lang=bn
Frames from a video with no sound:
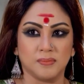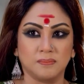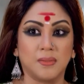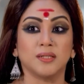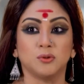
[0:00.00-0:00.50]

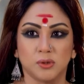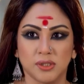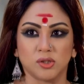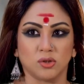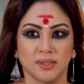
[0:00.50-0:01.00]
মাধুরীর
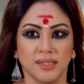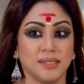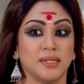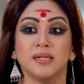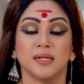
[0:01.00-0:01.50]
কথা
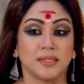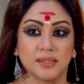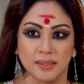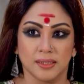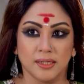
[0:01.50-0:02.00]
এই নাকি
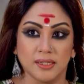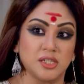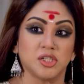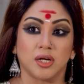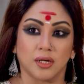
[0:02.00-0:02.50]

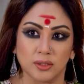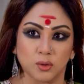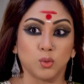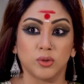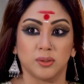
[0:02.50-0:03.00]
ঈশান আর
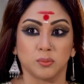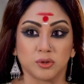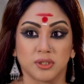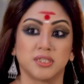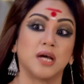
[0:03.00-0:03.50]
গৌরীর
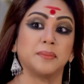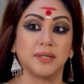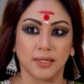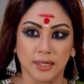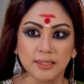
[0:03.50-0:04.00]
মধ্যে ঝামেলা
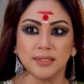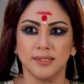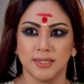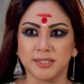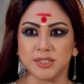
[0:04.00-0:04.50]
লাগিয়ে
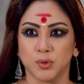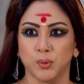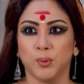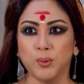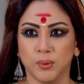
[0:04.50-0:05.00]
দিয়েছে ও
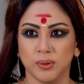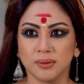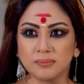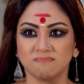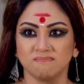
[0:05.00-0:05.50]

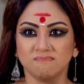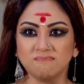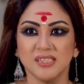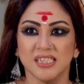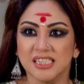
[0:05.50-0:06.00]

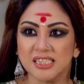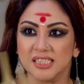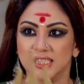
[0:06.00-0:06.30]
এই তার